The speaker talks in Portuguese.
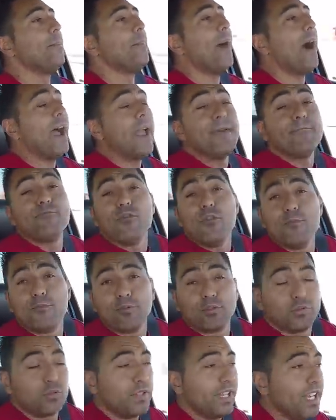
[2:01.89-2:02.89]
pá, em bom
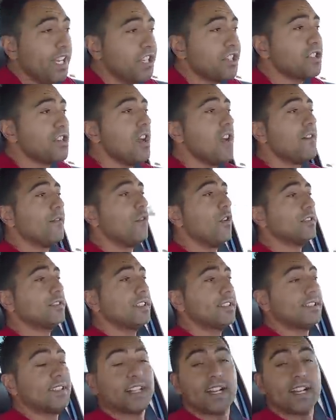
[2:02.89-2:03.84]
português vocês